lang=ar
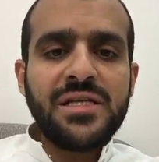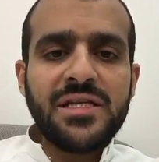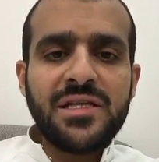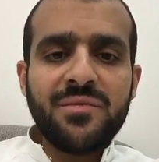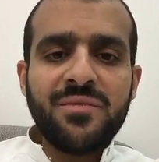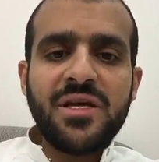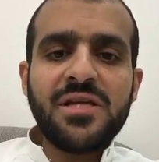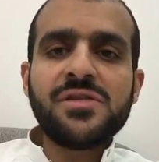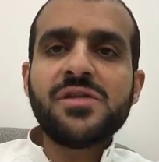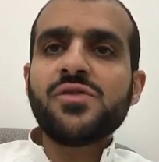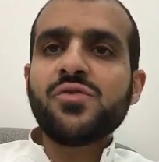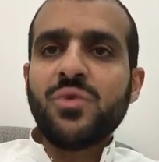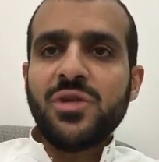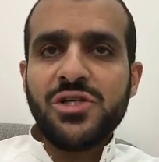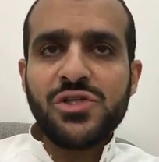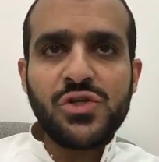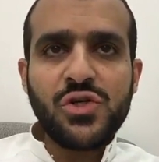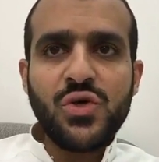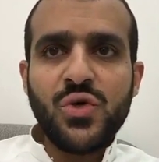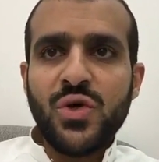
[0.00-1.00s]
بيزز
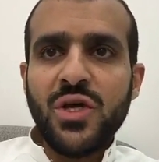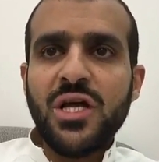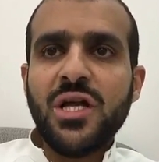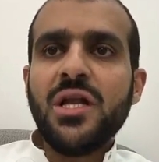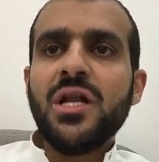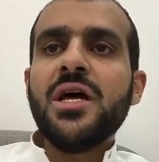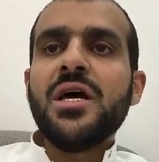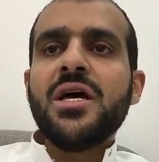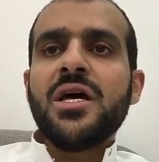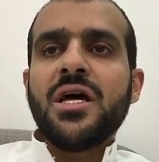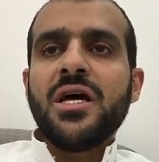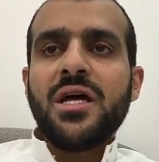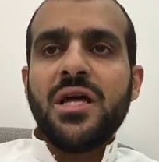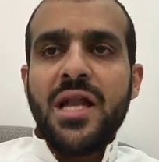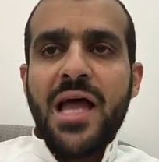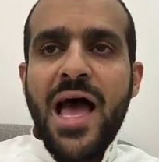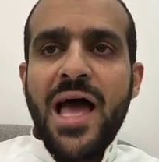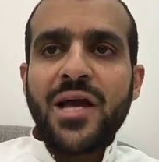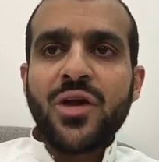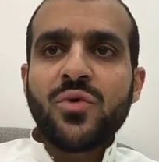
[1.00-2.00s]
والاس كيو ال
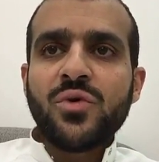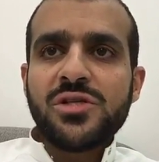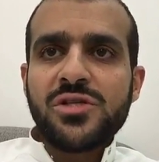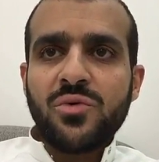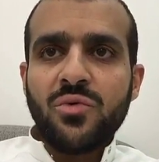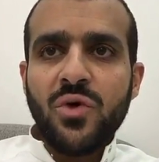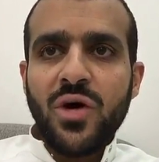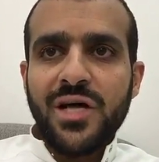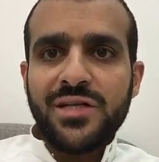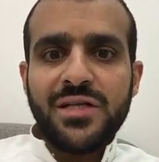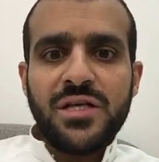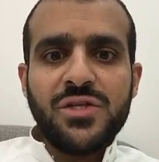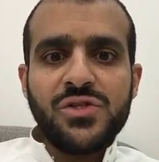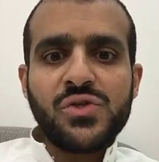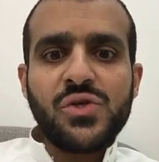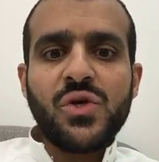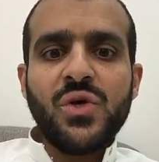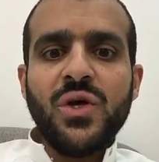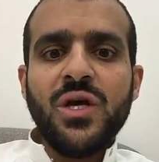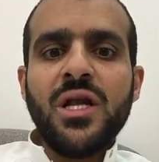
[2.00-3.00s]
لانجوج او لغه الاس
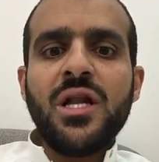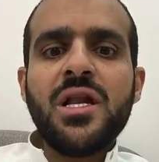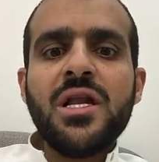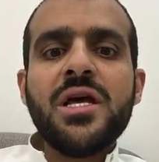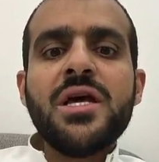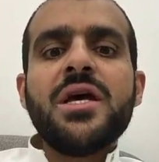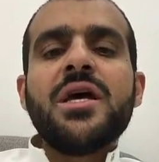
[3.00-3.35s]
كيو ال